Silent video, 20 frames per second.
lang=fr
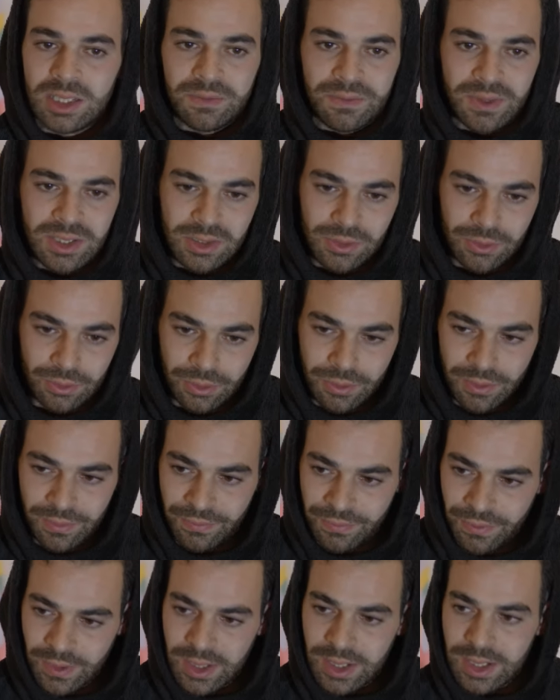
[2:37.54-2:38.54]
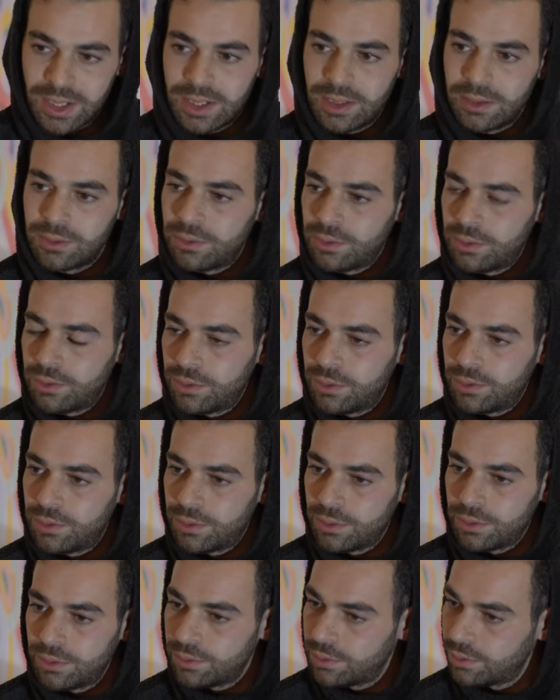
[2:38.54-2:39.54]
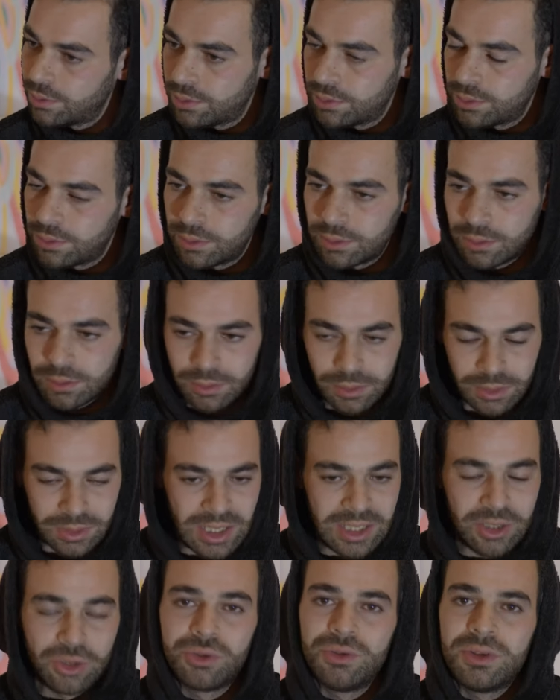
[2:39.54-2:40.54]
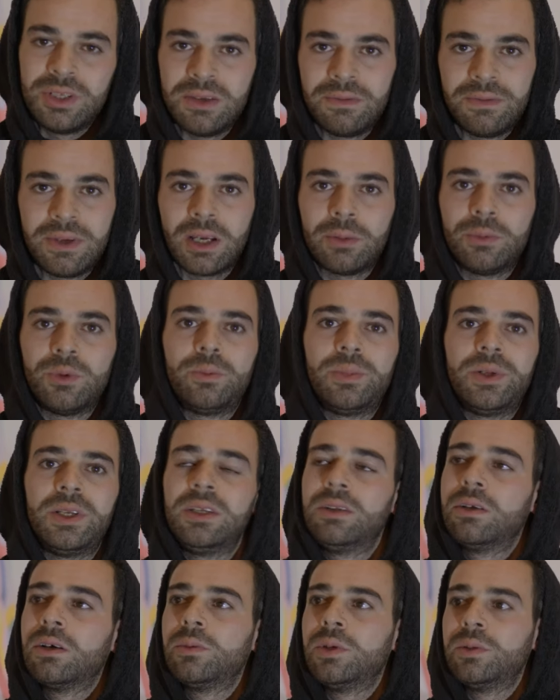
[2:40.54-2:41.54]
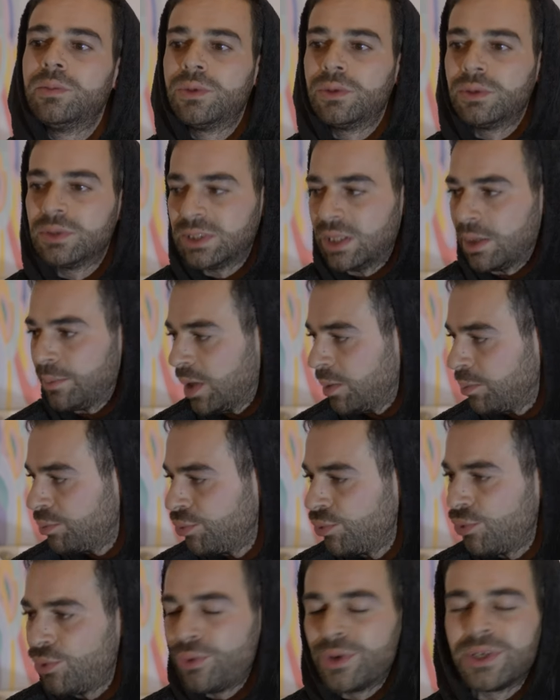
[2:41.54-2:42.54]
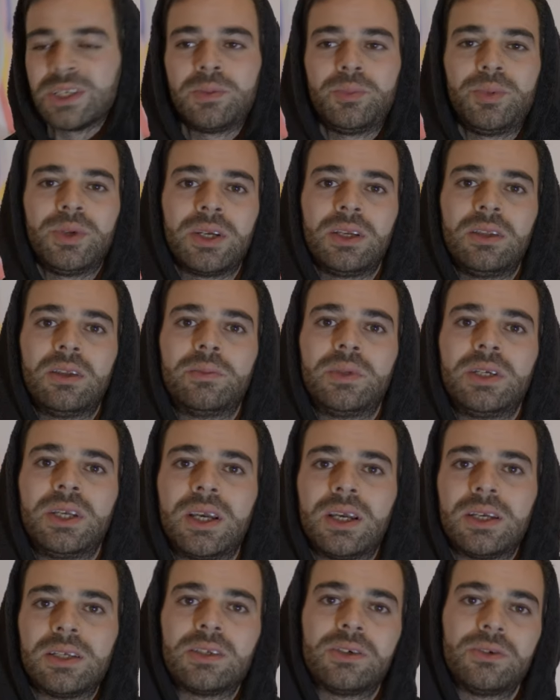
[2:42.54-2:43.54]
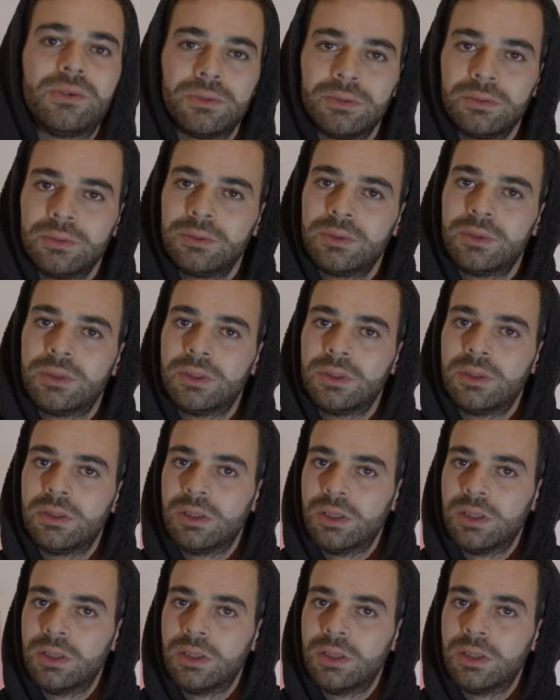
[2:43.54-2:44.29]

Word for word: façon de faire, de, cet univers me plaît énormément. Ça m'a beaucoup inspiré dans mes créations.